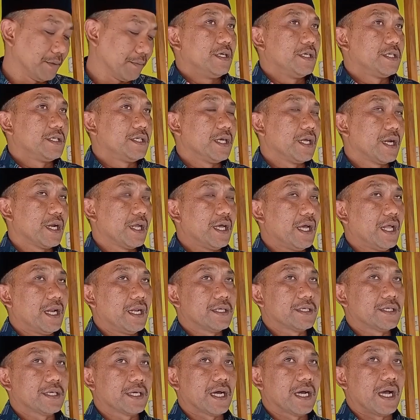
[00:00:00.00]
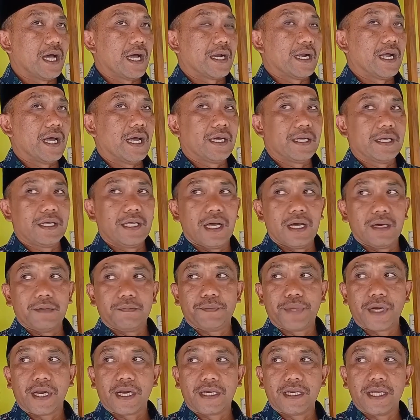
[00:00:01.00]
Di serial sekarang
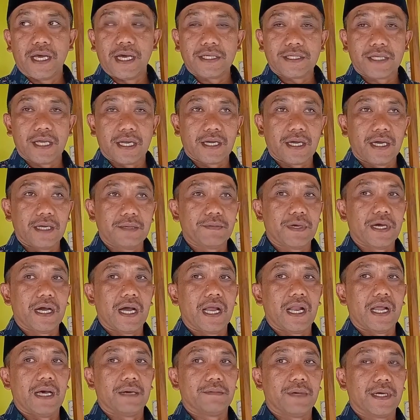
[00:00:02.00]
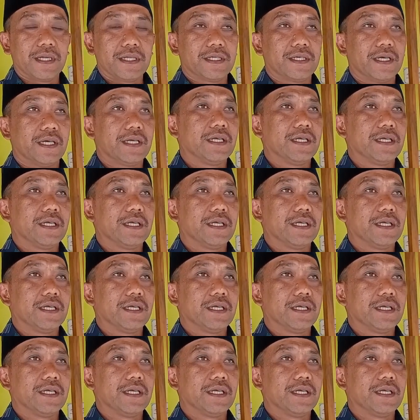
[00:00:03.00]
yang berdasarkan pengalaman,